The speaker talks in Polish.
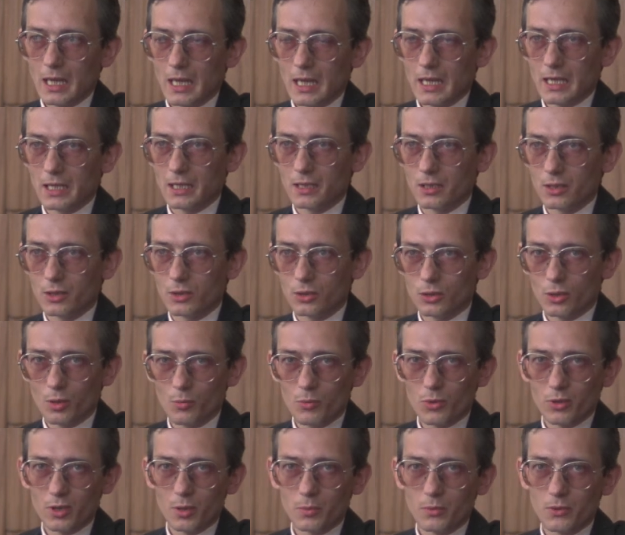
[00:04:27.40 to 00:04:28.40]
Y, to
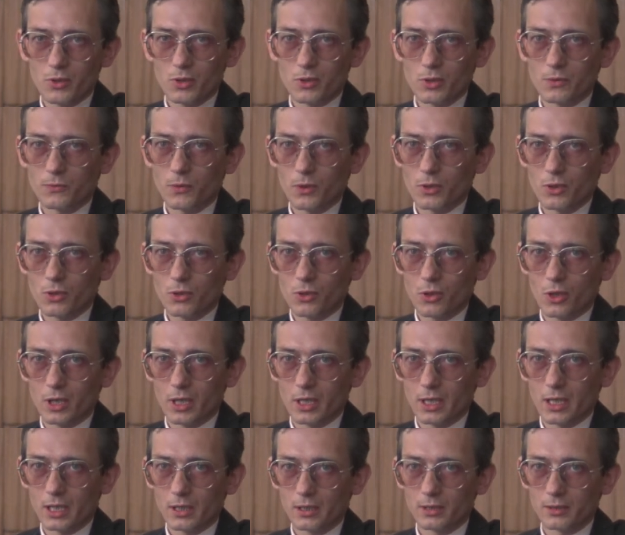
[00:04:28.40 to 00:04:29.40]
mogę powiedzieć o swoich
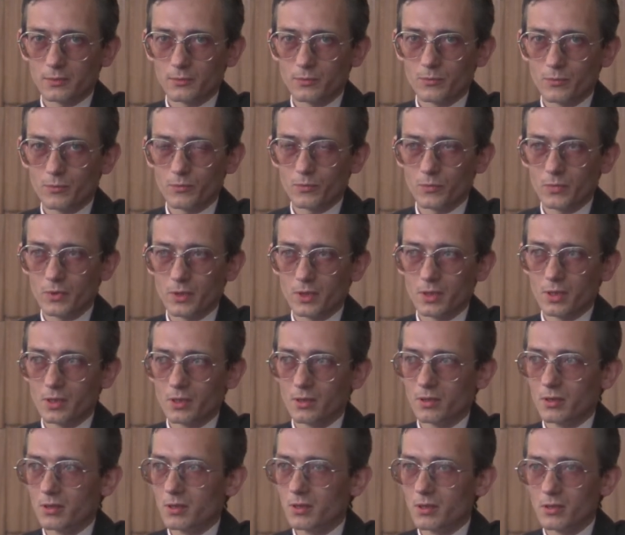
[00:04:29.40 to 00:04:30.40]
kolegach.
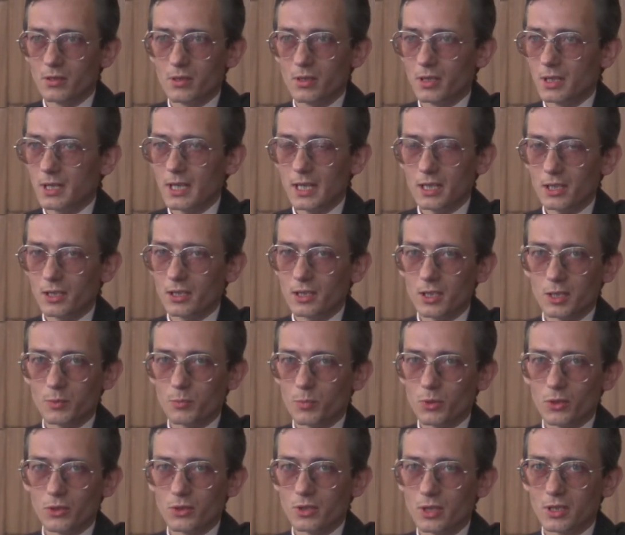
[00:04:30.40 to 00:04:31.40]
Jaki jest
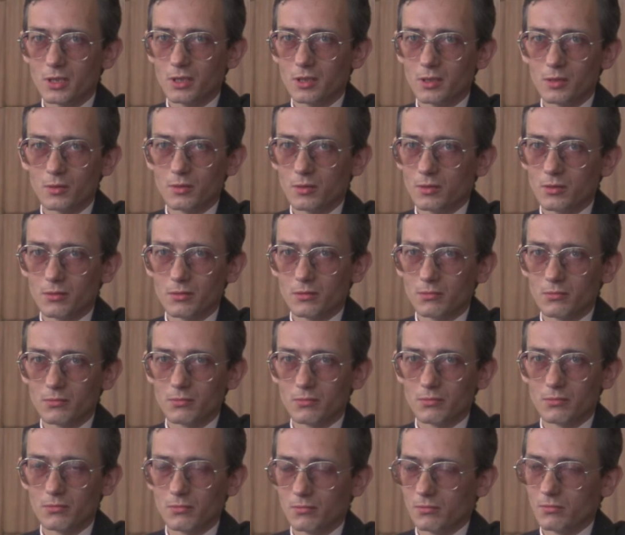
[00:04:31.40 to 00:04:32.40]
procent,
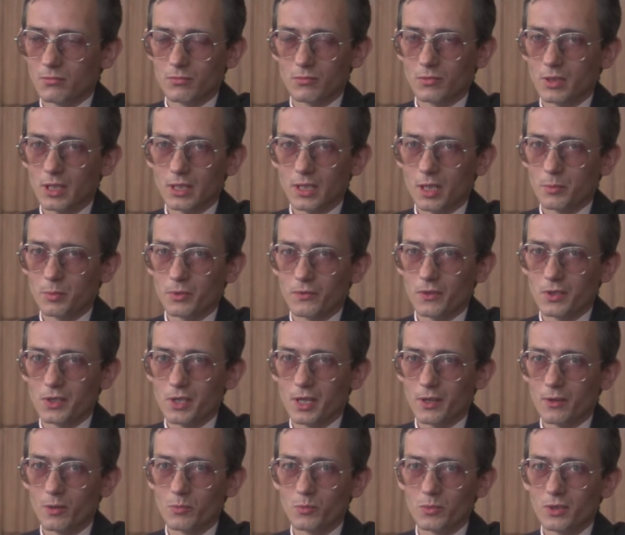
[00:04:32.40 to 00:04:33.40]
tak jak
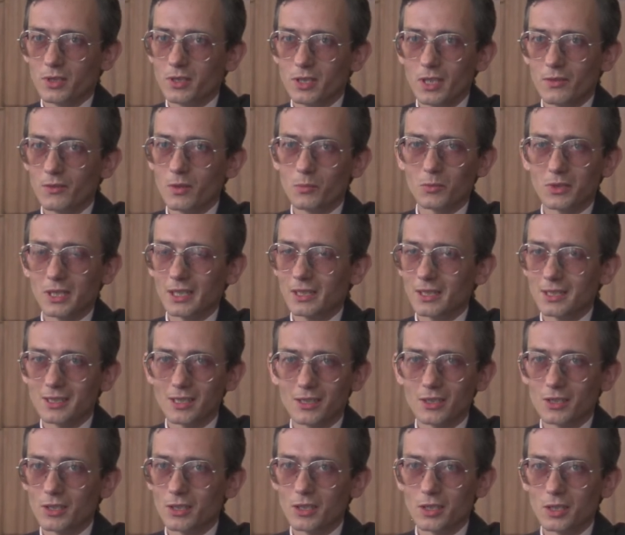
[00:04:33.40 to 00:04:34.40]
powiedziałem, nie wiem, takie
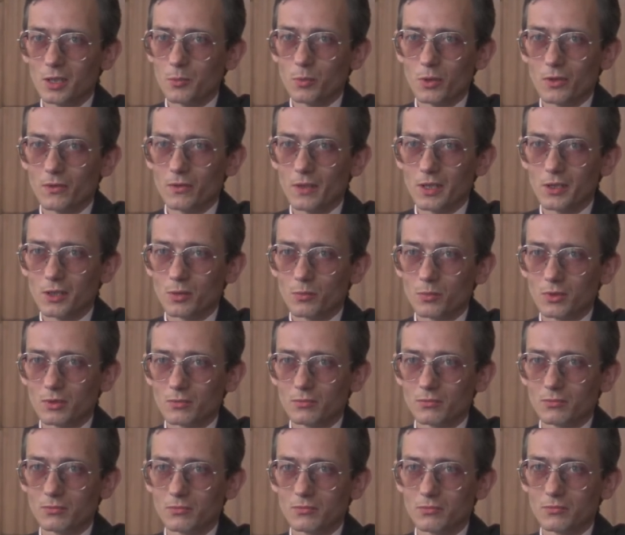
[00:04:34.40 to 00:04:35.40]
statystyki nie prowadzimy.
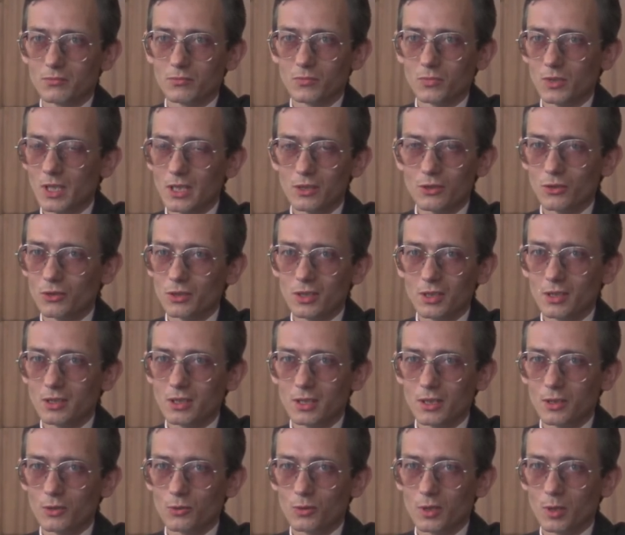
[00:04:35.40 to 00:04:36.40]
Nas to nie
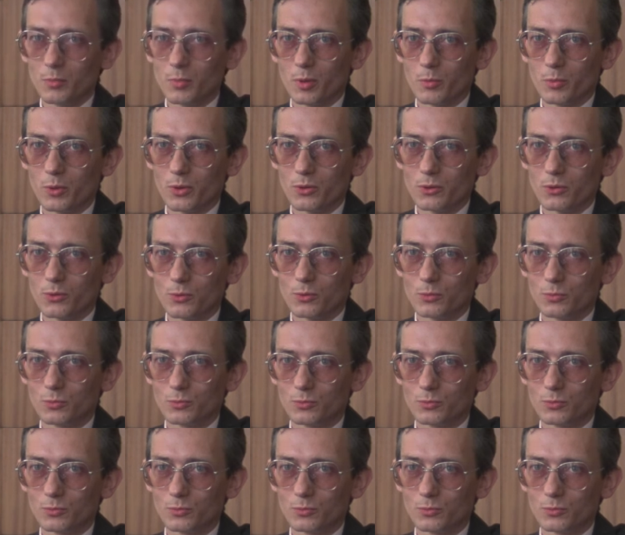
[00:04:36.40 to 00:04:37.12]
interesuje po prostu.